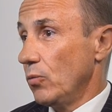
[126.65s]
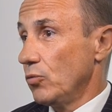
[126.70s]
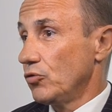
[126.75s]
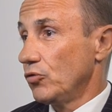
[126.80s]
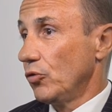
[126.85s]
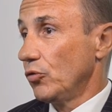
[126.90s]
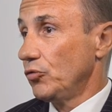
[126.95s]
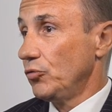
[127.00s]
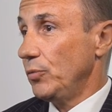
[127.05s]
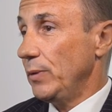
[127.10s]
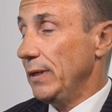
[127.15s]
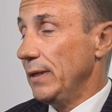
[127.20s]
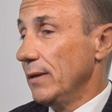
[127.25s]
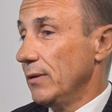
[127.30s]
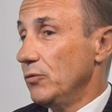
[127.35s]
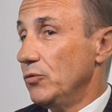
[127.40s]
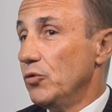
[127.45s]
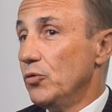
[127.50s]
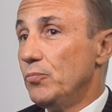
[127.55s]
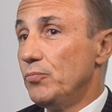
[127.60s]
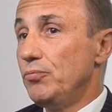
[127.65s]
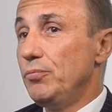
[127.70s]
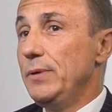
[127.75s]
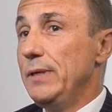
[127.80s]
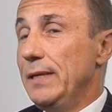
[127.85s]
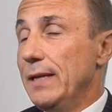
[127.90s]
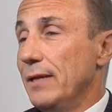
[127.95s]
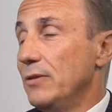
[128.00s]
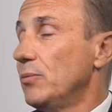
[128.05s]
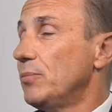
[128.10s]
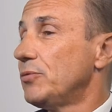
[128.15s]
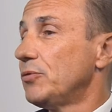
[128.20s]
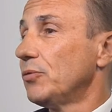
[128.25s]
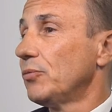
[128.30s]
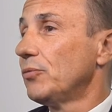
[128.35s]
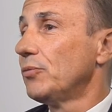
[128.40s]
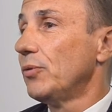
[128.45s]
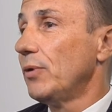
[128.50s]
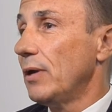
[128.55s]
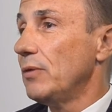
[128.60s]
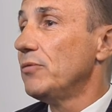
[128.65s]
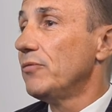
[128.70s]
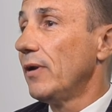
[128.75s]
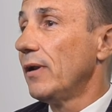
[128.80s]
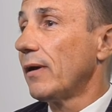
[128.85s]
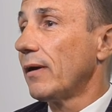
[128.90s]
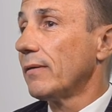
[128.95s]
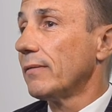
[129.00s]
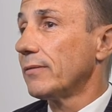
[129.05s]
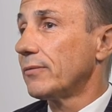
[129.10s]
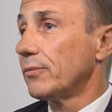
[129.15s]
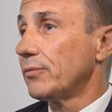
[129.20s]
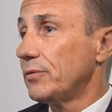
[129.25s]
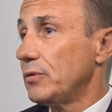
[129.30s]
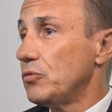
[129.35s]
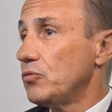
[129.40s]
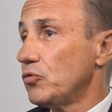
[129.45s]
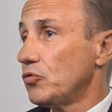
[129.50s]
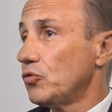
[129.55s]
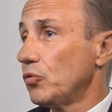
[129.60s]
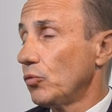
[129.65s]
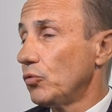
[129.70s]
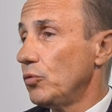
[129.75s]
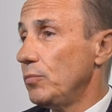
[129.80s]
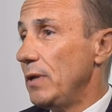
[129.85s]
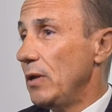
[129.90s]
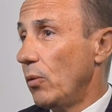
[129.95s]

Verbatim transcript: aujourd'hui, depuis l'adoption de la nouvelle Constitution